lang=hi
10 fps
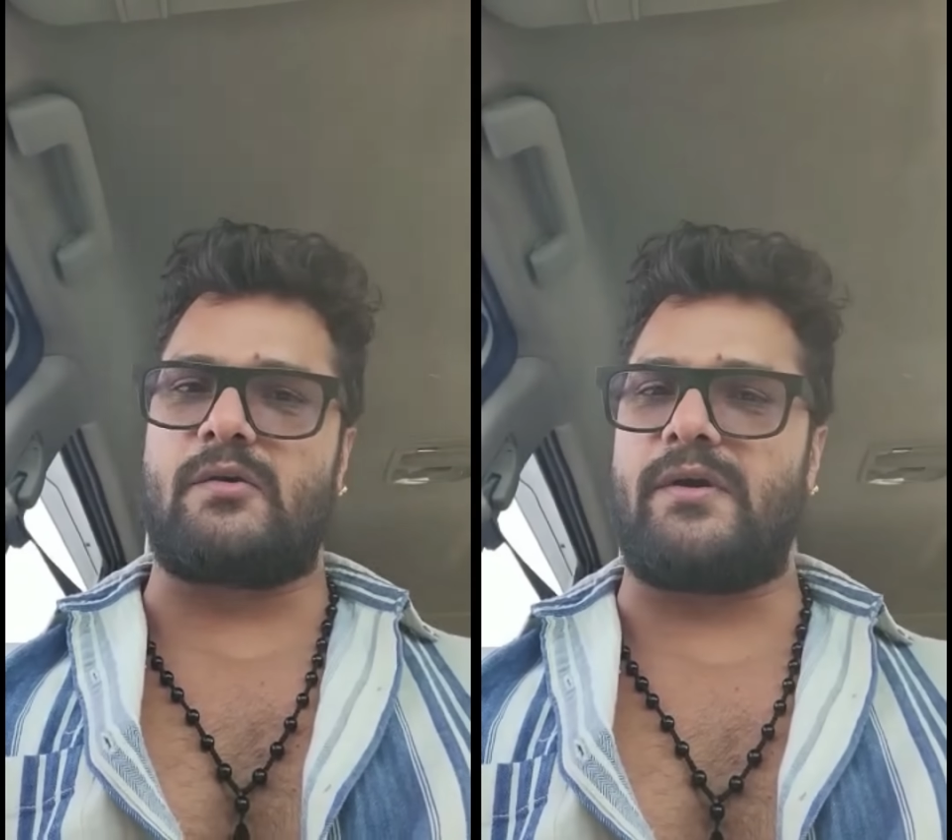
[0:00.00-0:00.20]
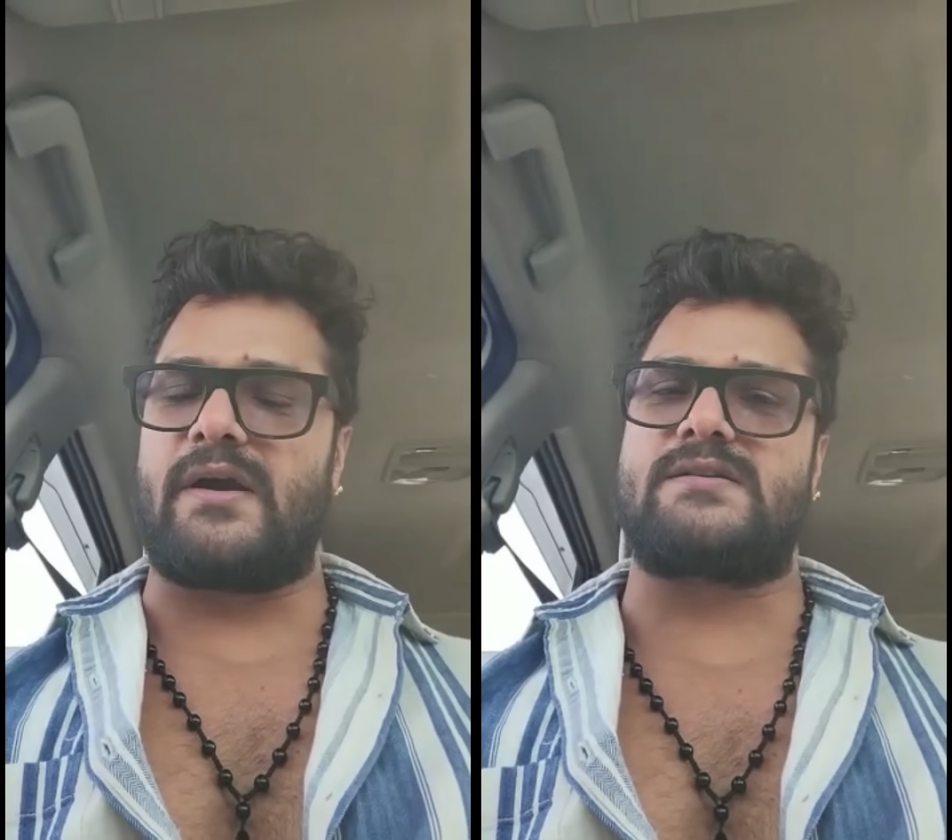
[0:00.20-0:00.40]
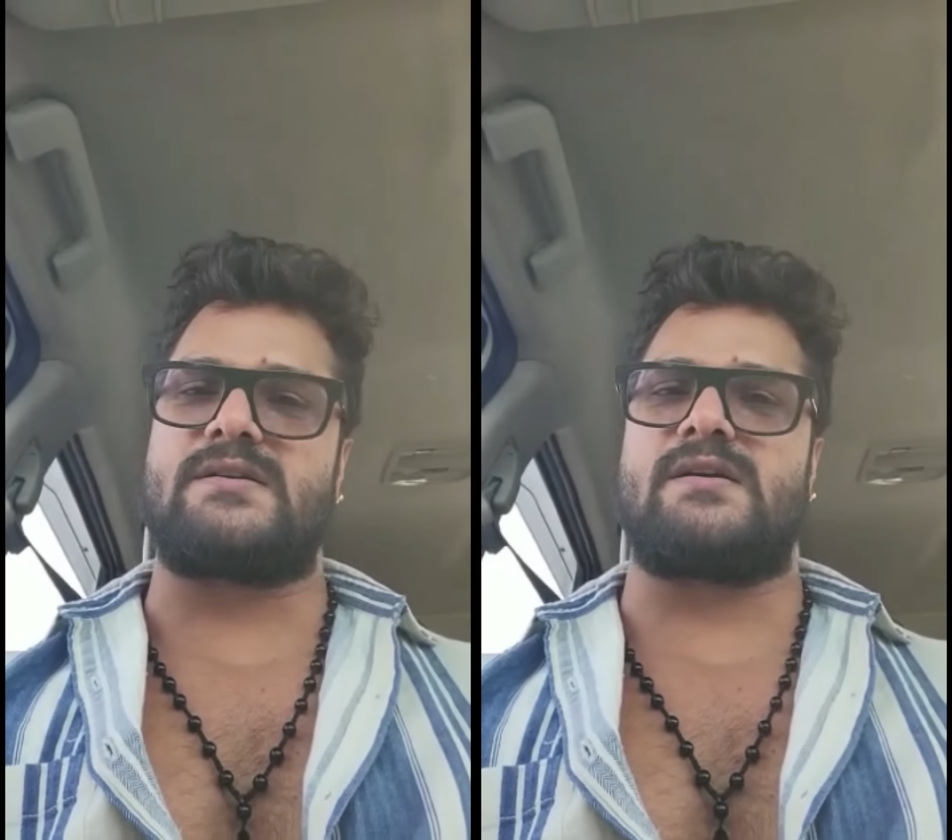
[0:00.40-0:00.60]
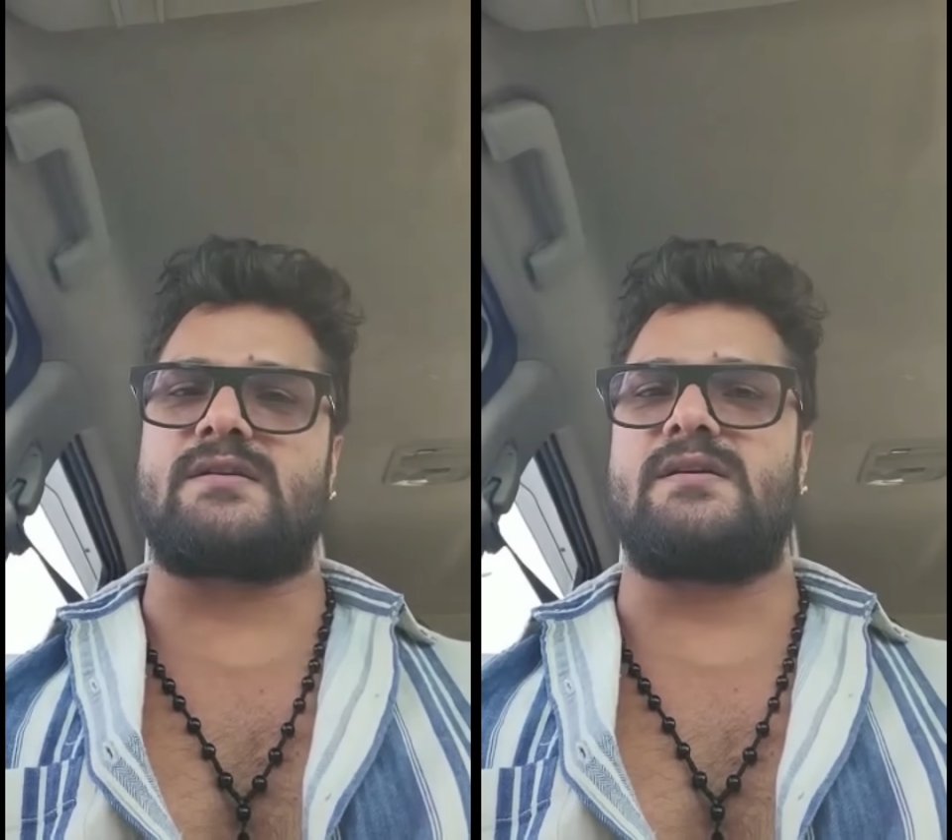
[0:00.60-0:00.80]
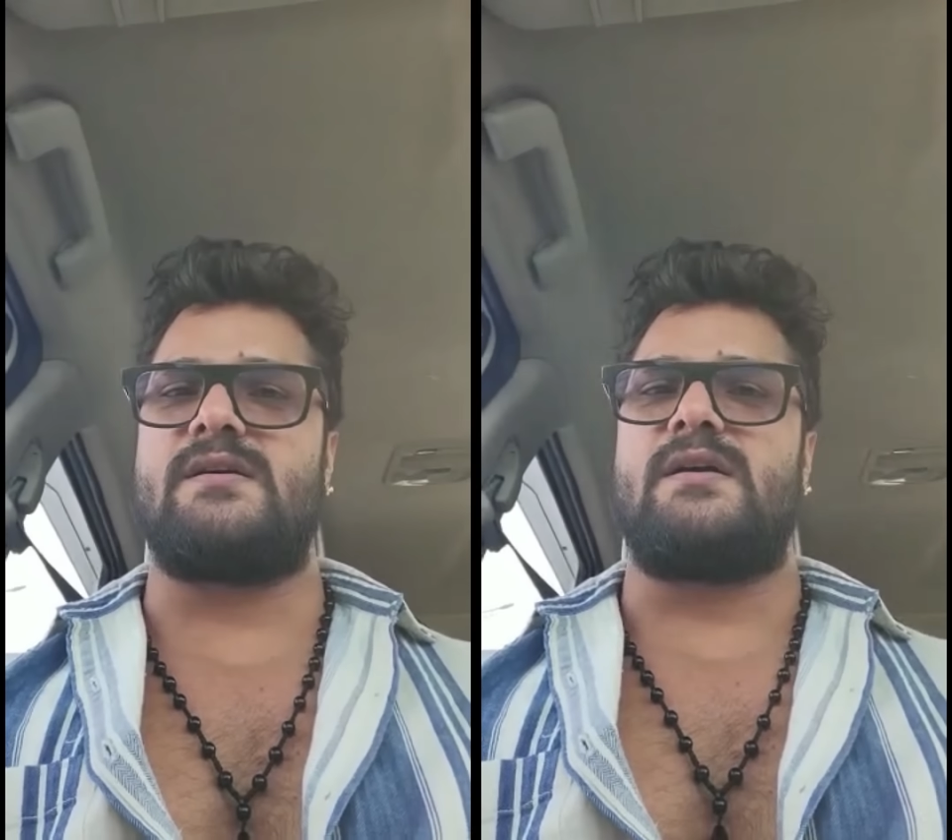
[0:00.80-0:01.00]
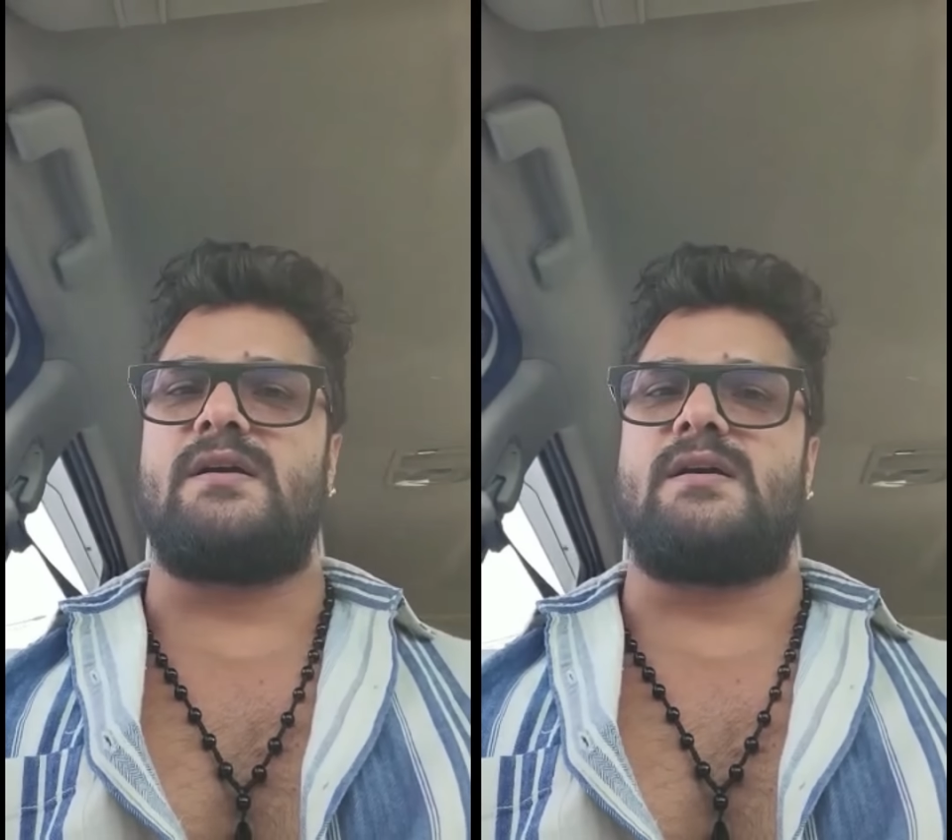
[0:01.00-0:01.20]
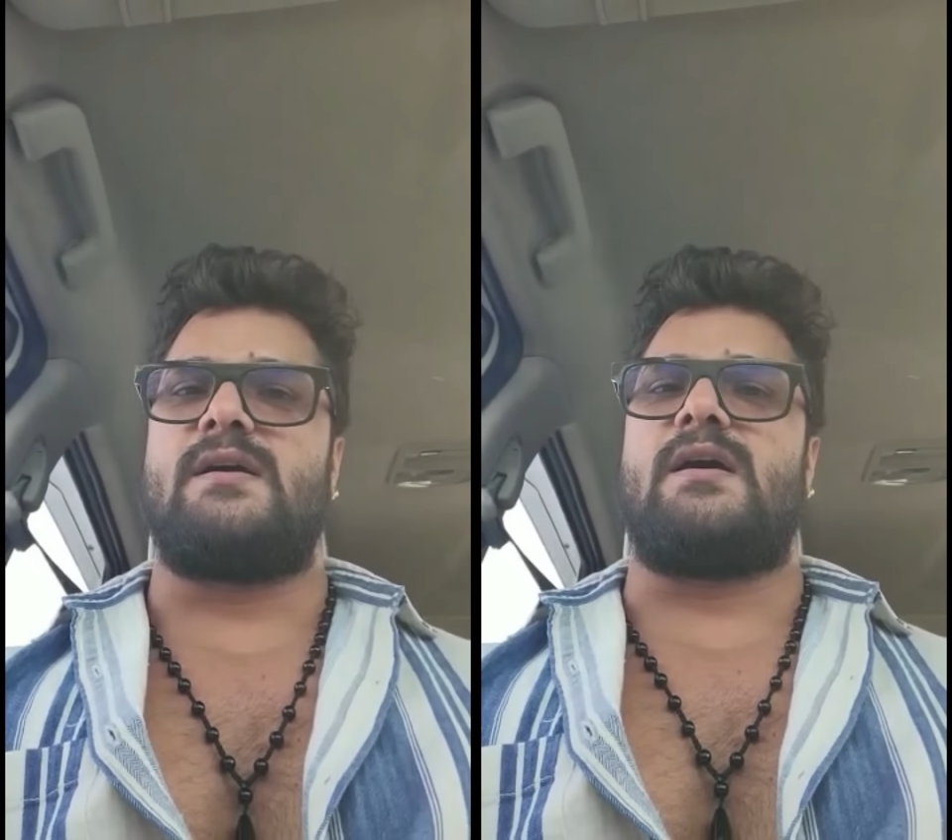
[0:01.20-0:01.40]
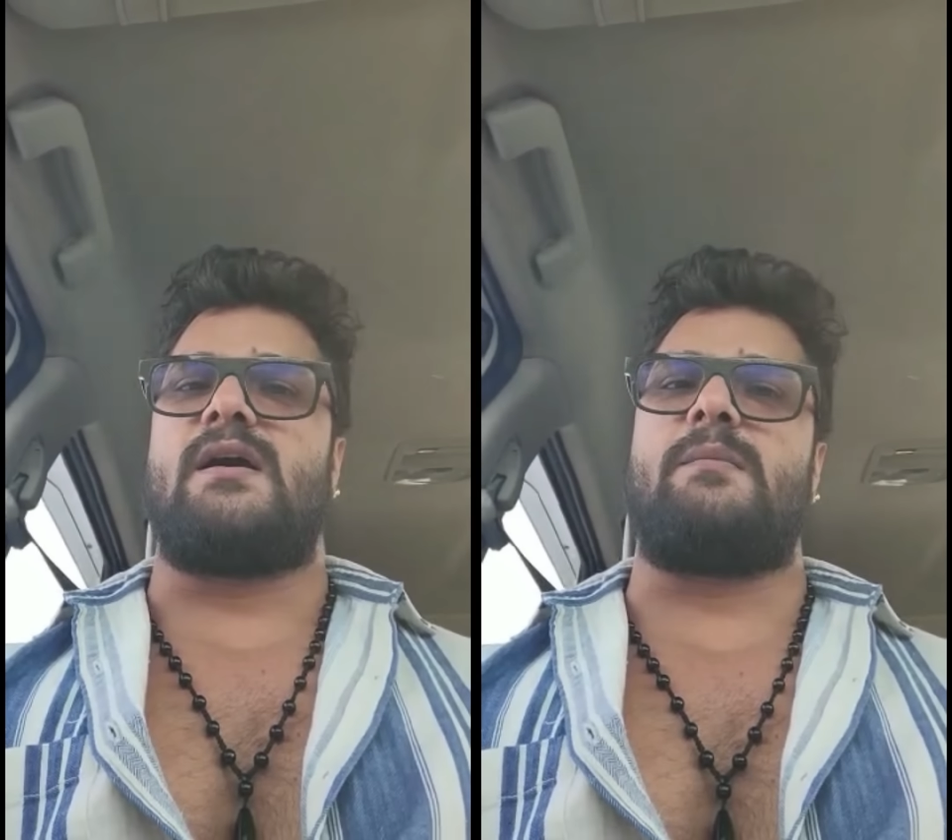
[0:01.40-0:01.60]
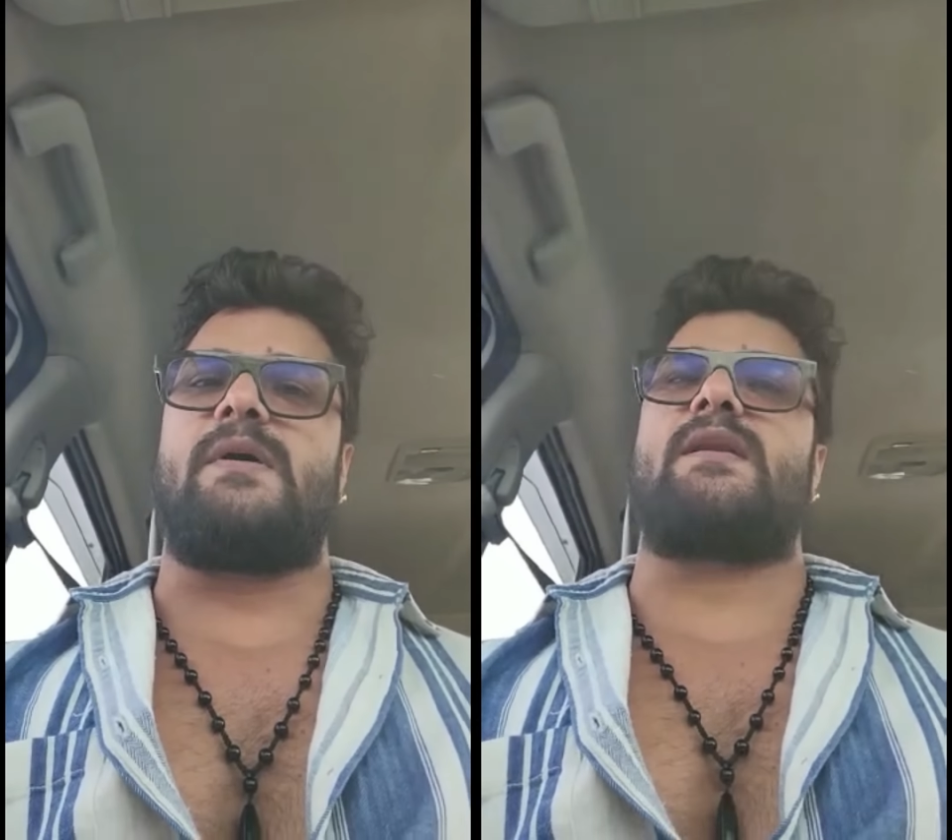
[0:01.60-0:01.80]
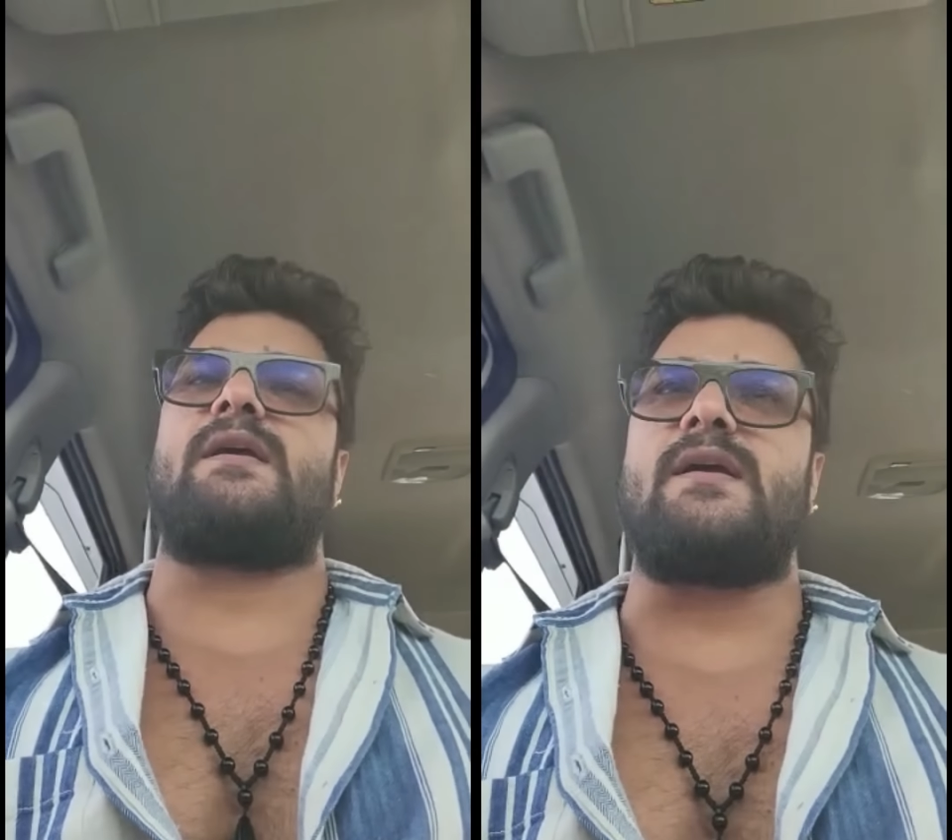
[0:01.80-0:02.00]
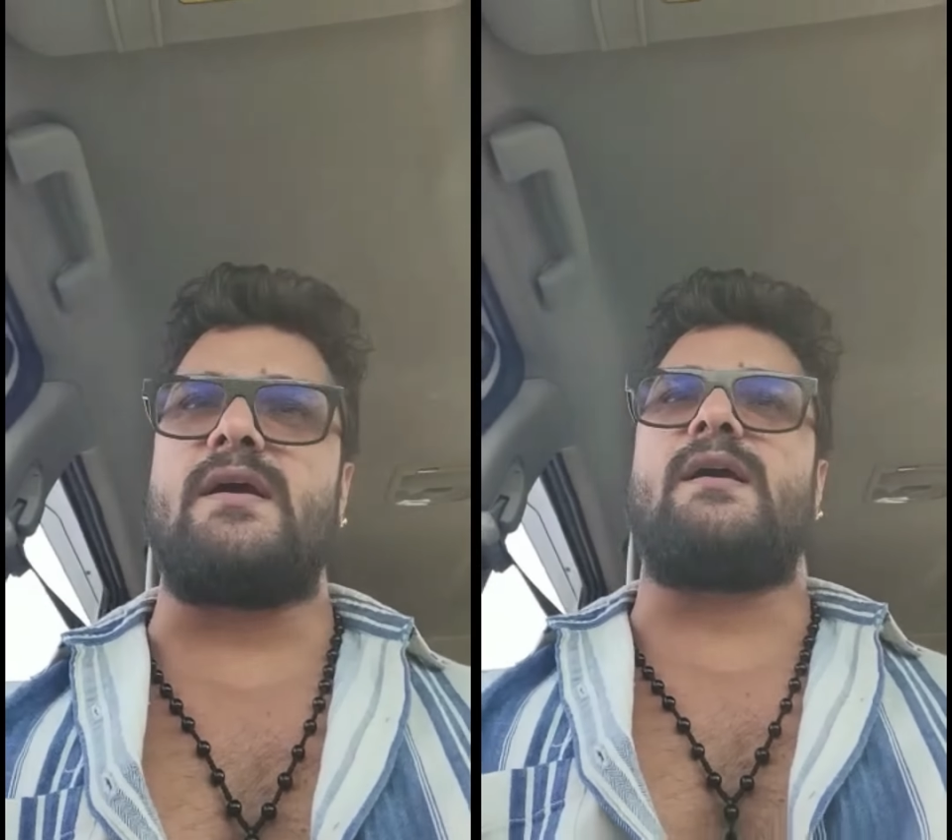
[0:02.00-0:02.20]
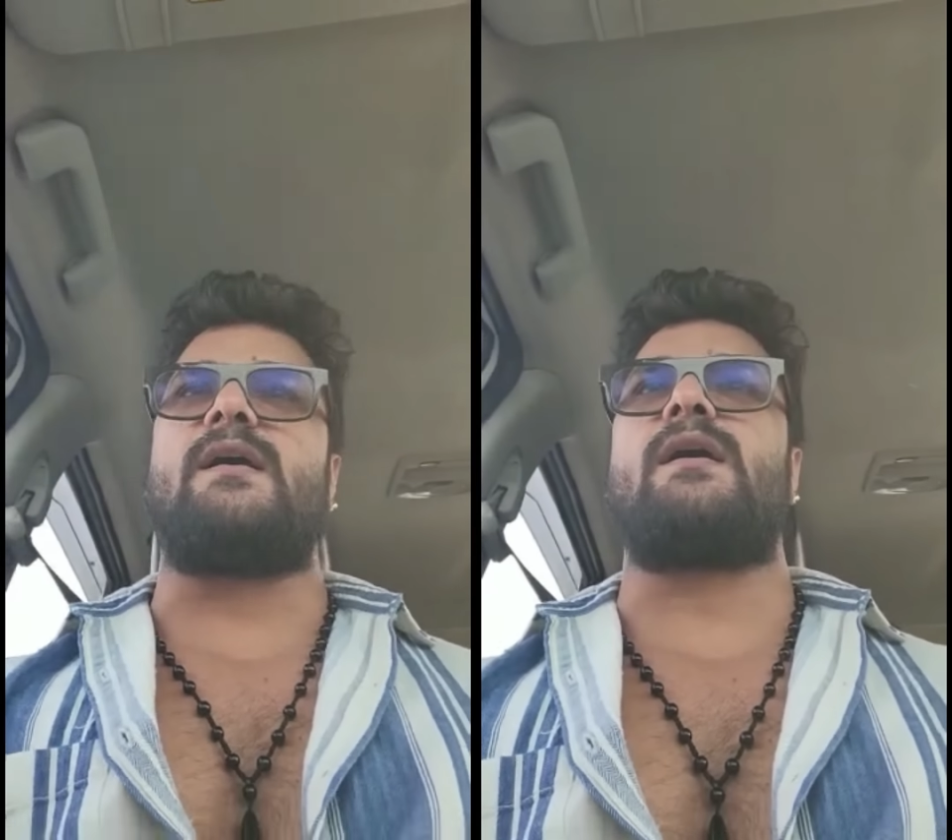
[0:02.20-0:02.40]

को एक्टर हमारे